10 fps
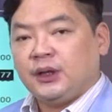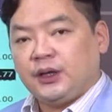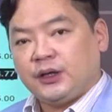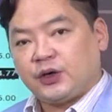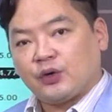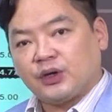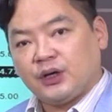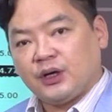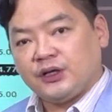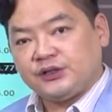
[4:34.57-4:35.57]
에, 예,
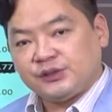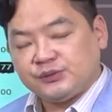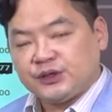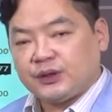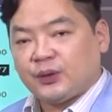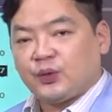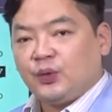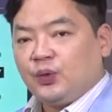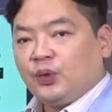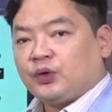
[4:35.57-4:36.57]
경기가
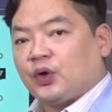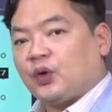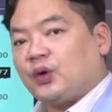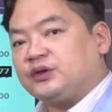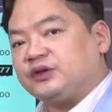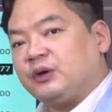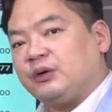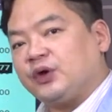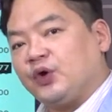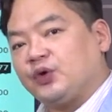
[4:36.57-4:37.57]
침체되고 여러 가지
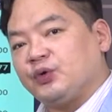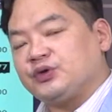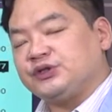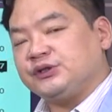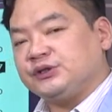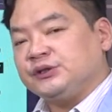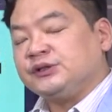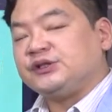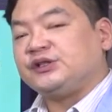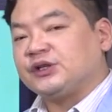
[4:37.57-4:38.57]
상황이 어려워지는
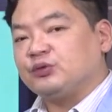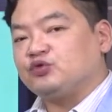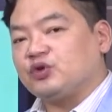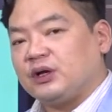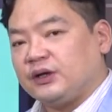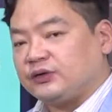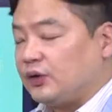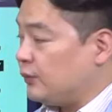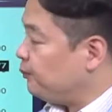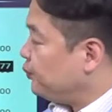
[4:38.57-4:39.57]
지금
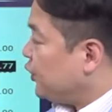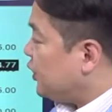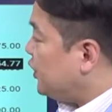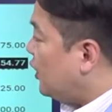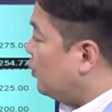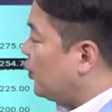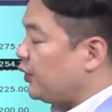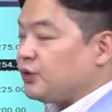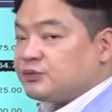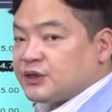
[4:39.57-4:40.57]
구간에서 이런
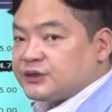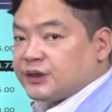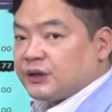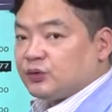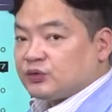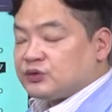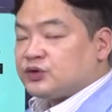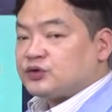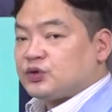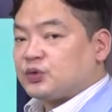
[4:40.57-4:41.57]
모멘텀 자체가 또
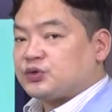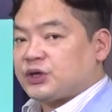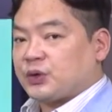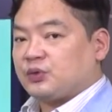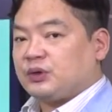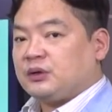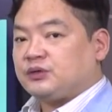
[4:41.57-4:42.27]
긍정적으로 작용을 한